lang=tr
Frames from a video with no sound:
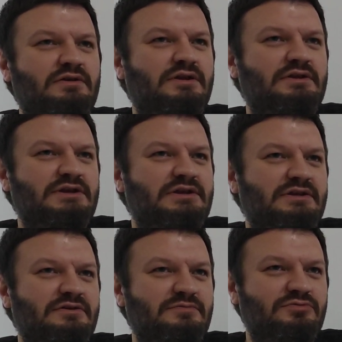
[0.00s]
Alan
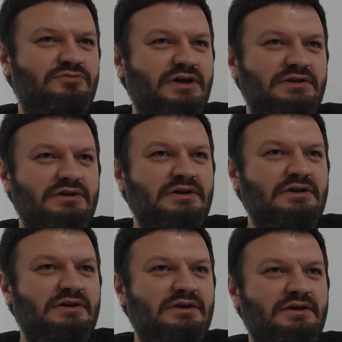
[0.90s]
zaten hani bunlar
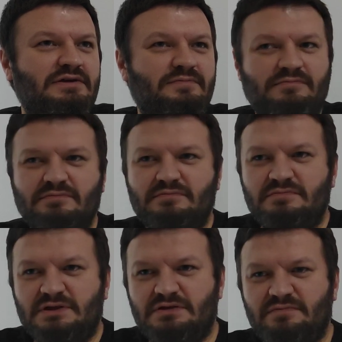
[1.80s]
e,
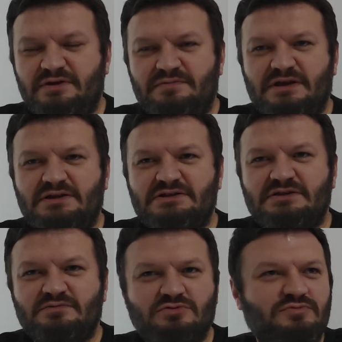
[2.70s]
hani benim
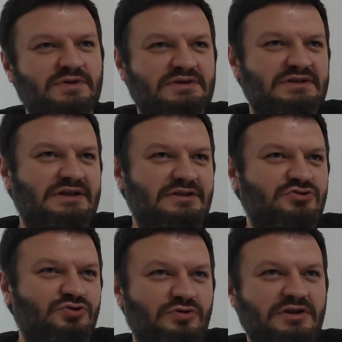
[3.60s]
tercihlerim tutmazsa zaten
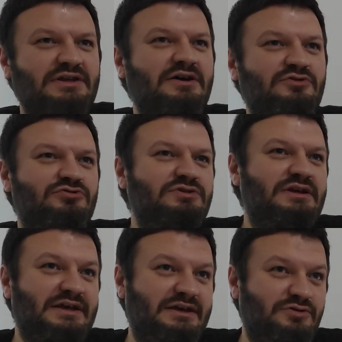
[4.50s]
zorla daha kötü
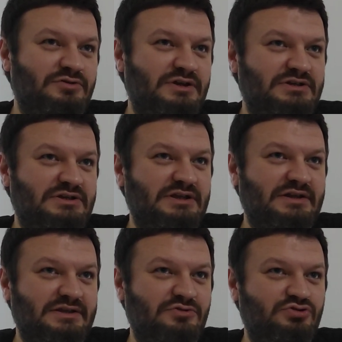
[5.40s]
nereye
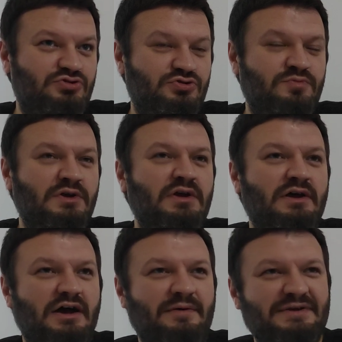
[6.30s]
gönderecekler diye düşünürüm.
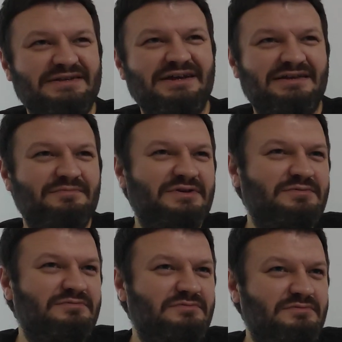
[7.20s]
Evet. Ama zaten
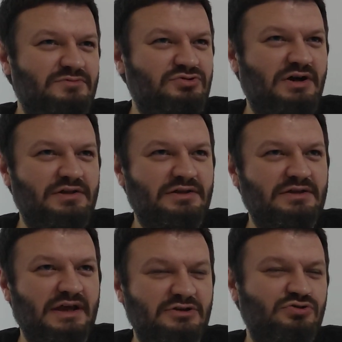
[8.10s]
benim şu an
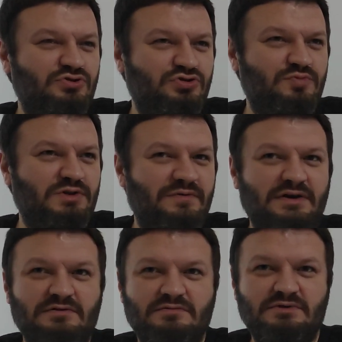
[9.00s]
hani eş özrüm de
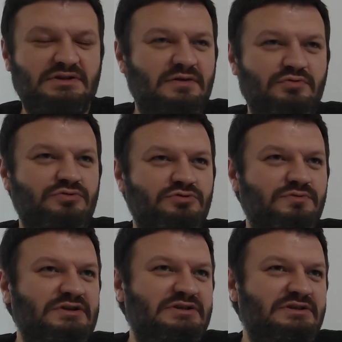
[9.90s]
var. Mesela
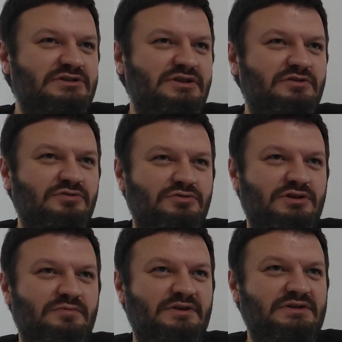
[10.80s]
bulunduğum ilçenin dışına da
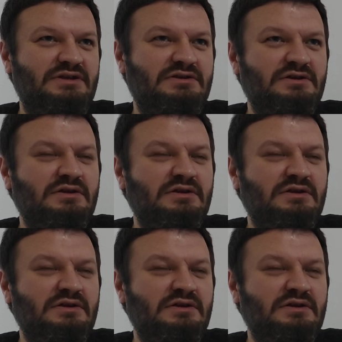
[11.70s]
gönderemezler.